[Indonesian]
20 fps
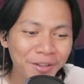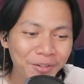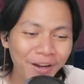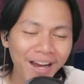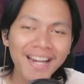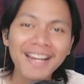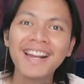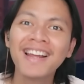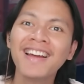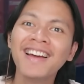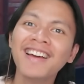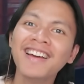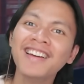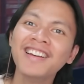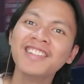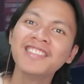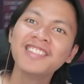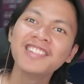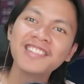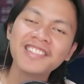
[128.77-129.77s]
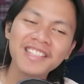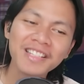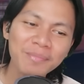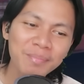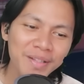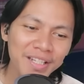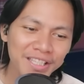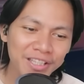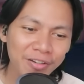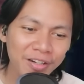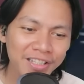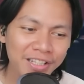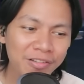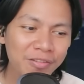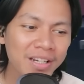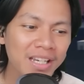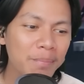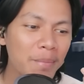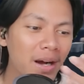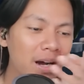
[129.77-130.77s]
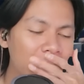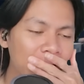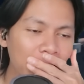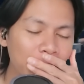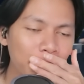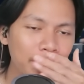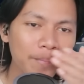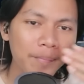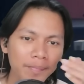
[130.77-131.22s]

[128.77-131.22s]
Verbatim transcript: Tuh kan, si Skibidi Toiletnya juga dibekep.